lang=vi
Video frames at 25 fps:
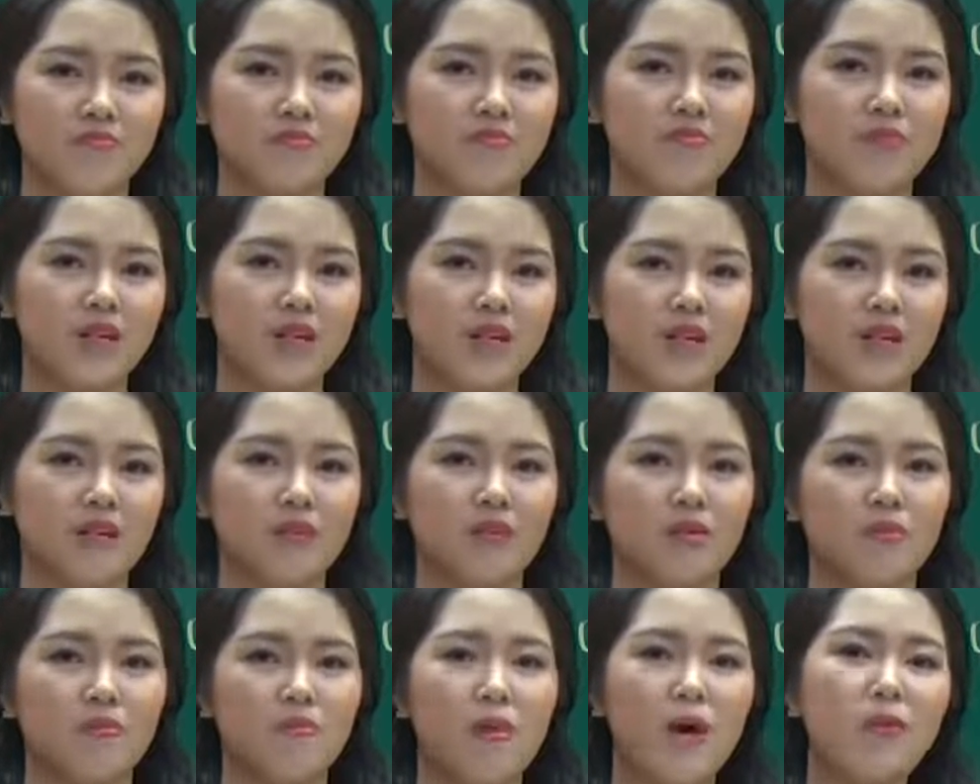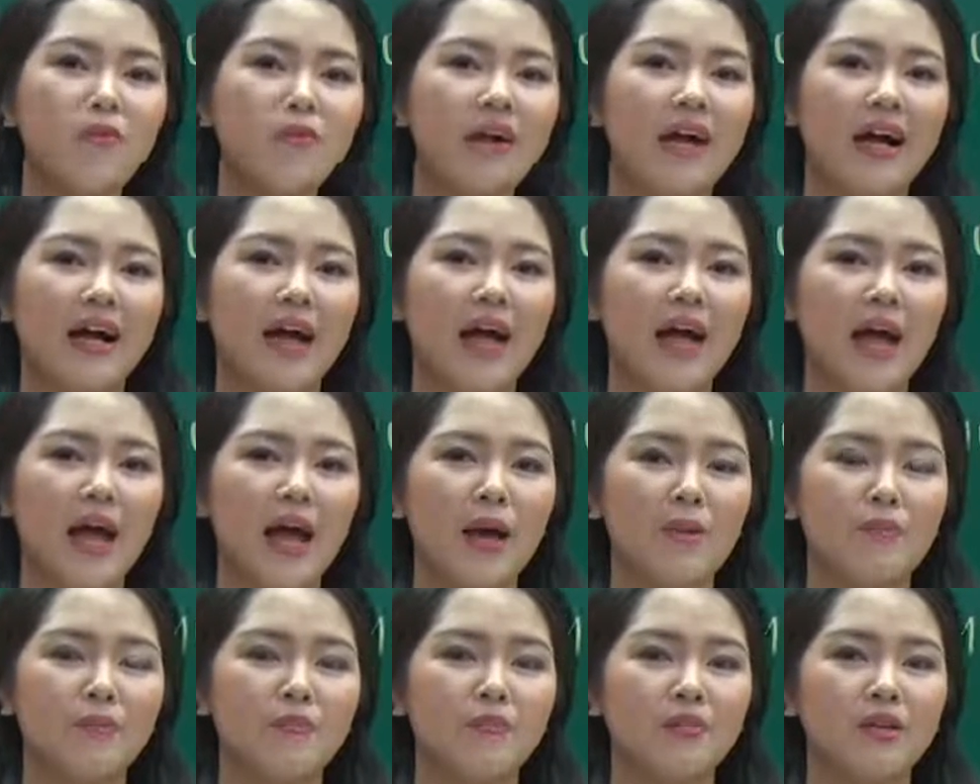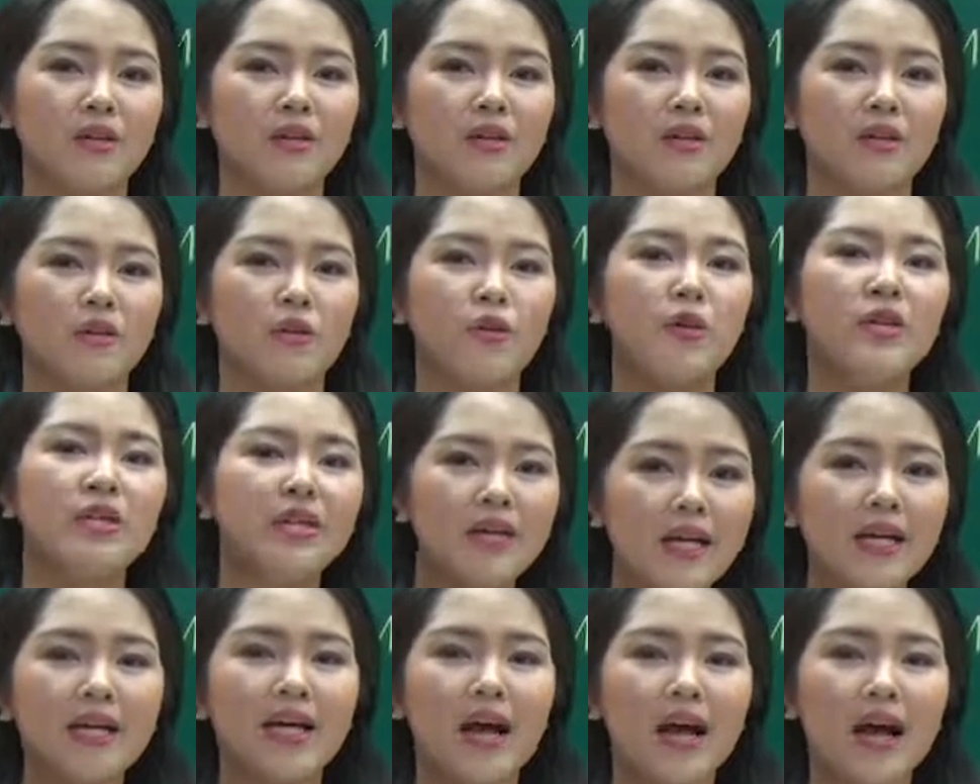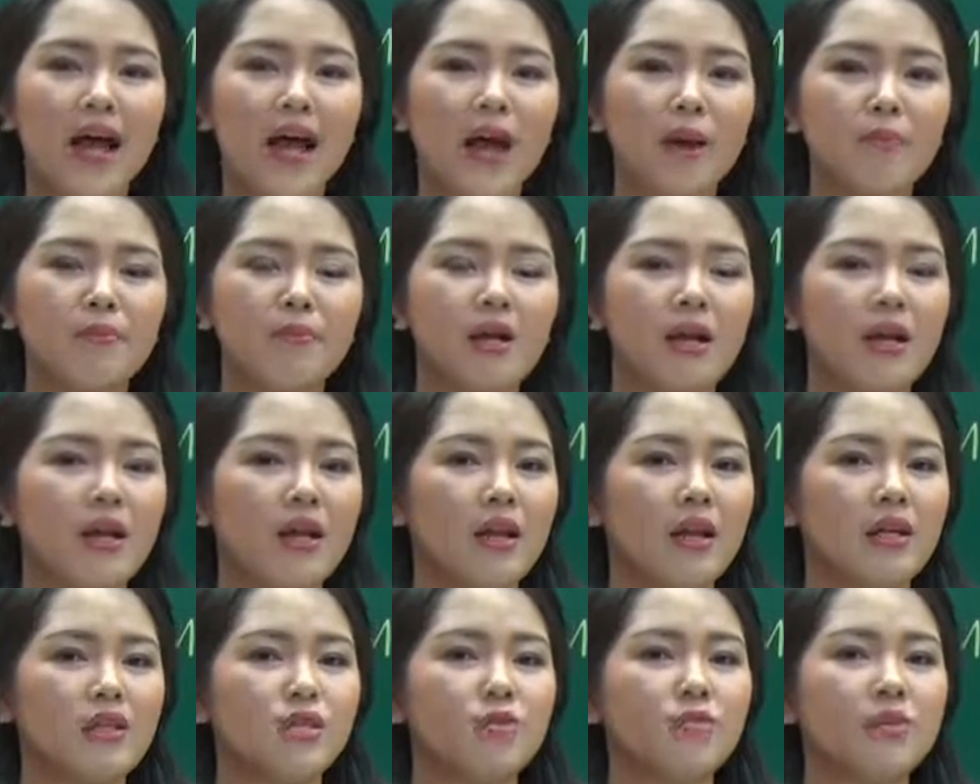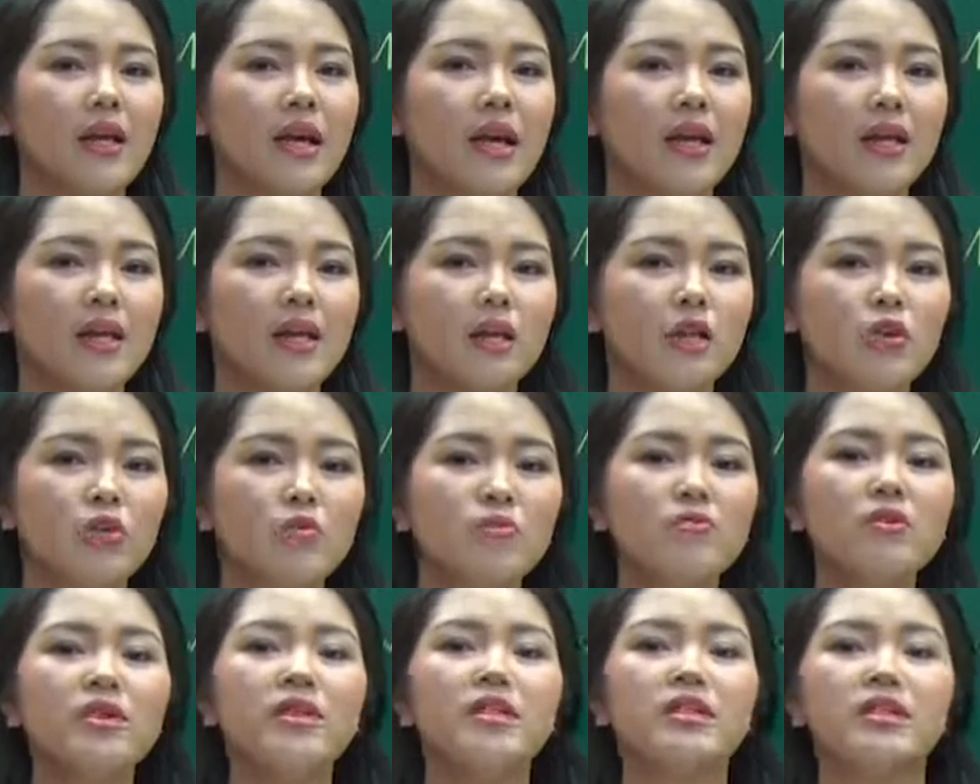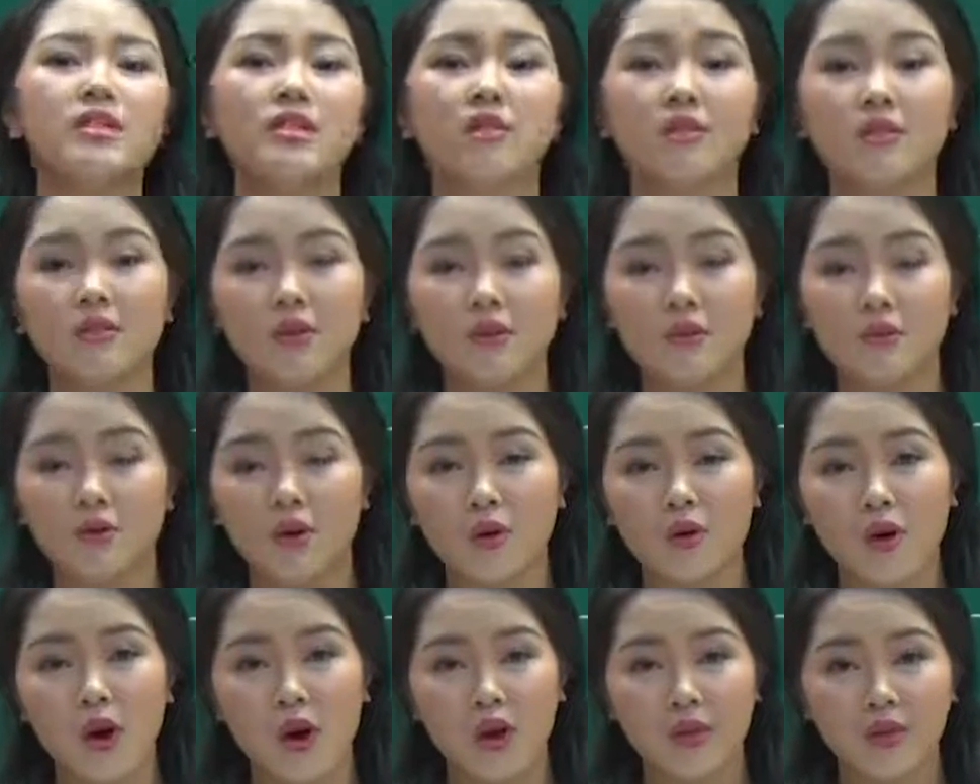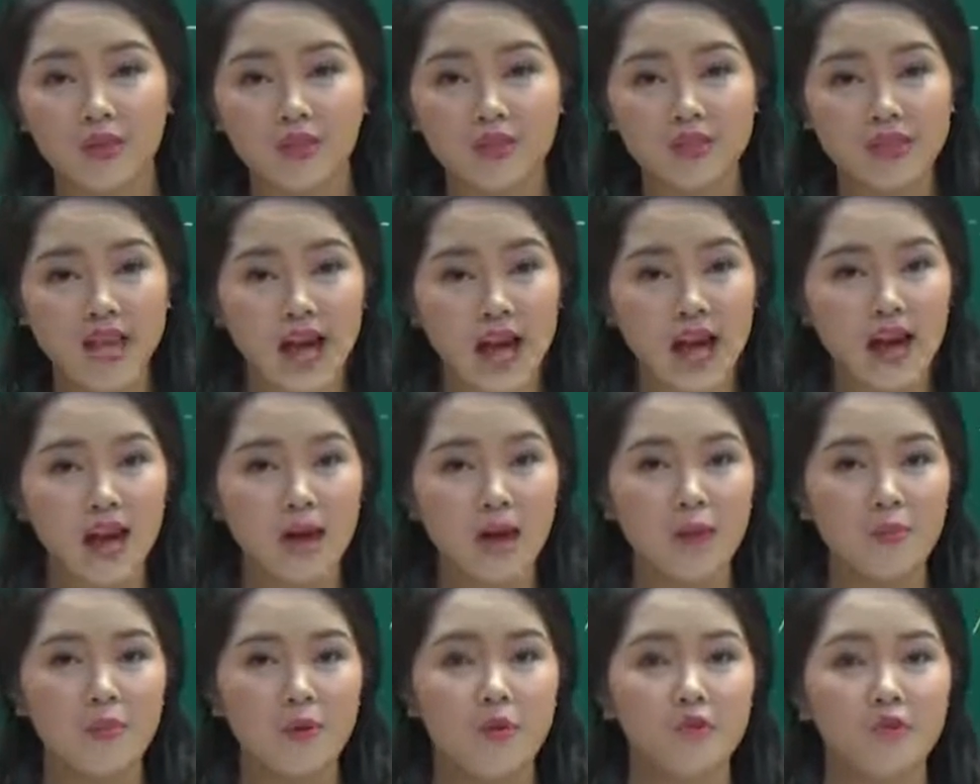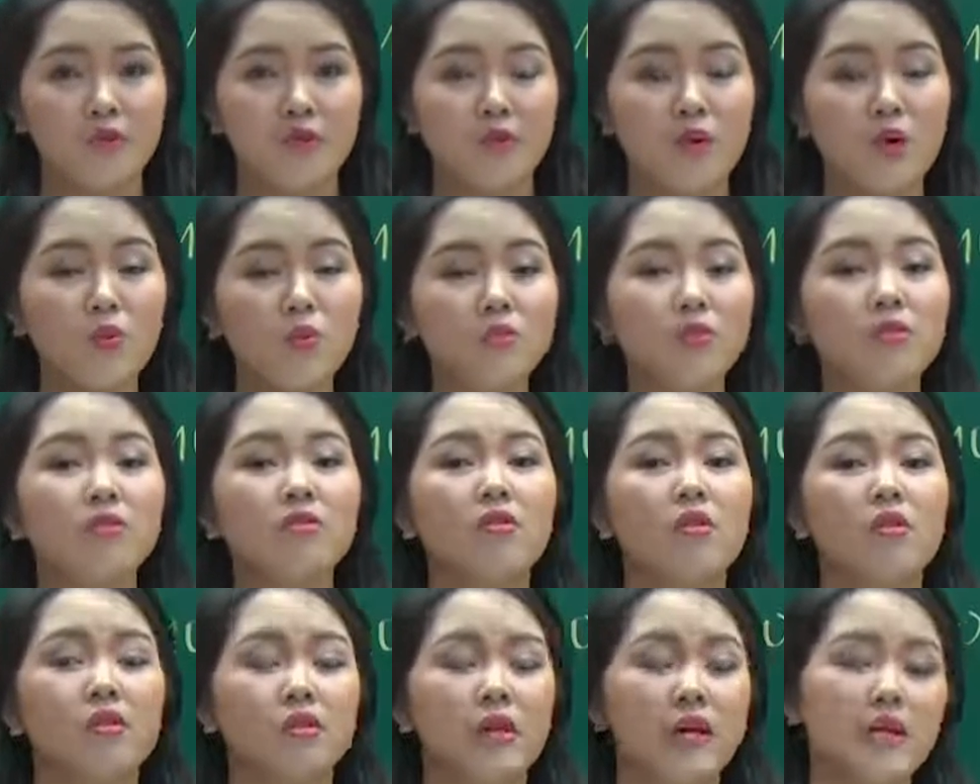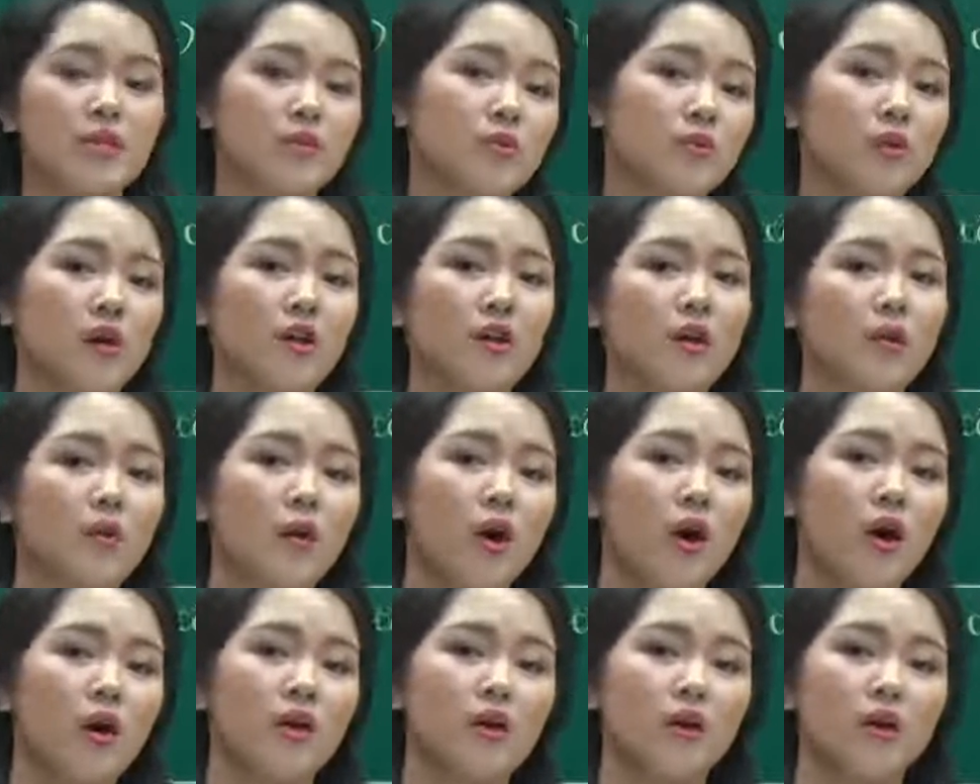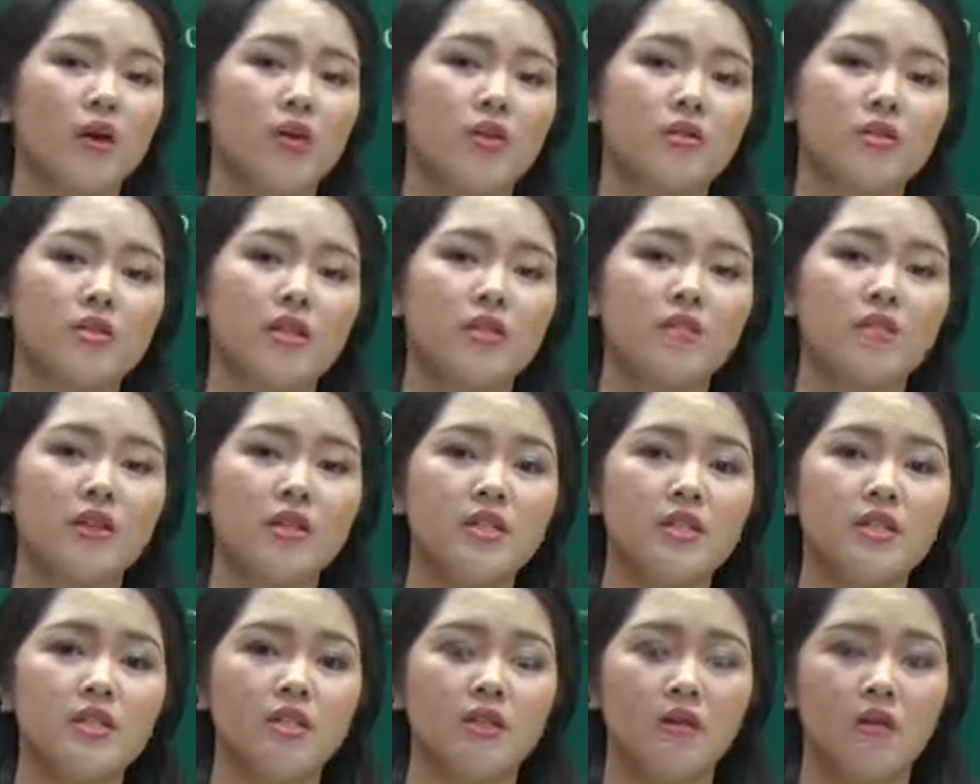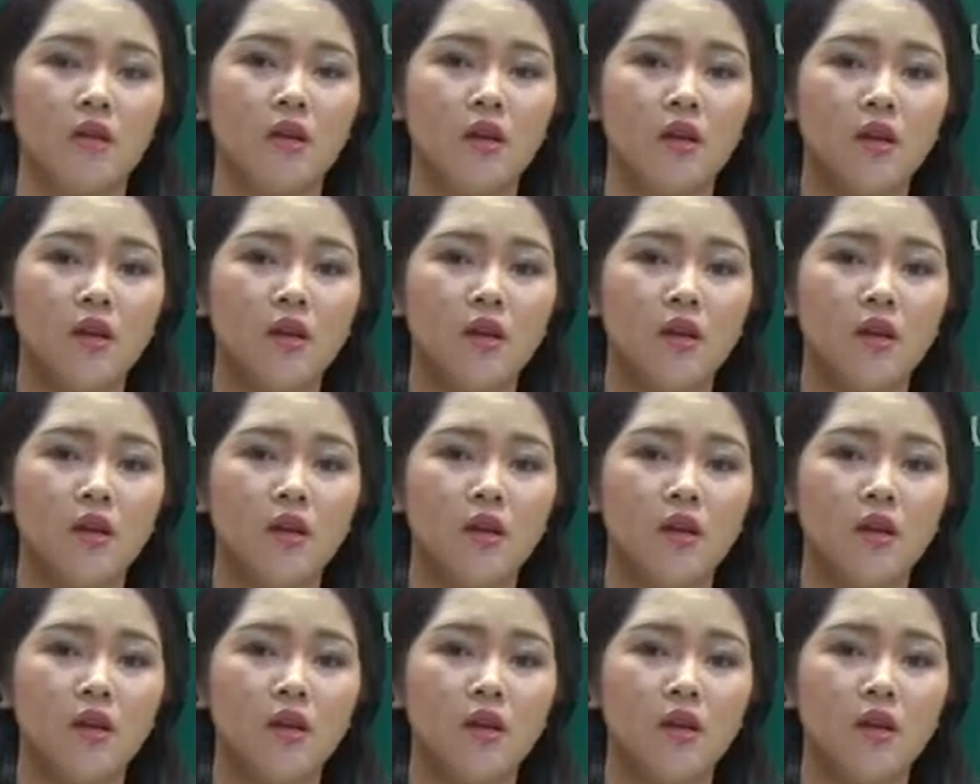uh, mong là các em khuyến khích các em là chúng ta hãy đi đúng cái trình tự của câu hỏi đưa ra bởi vì thông thường đa số các câu hỏi họ sẽ phát triển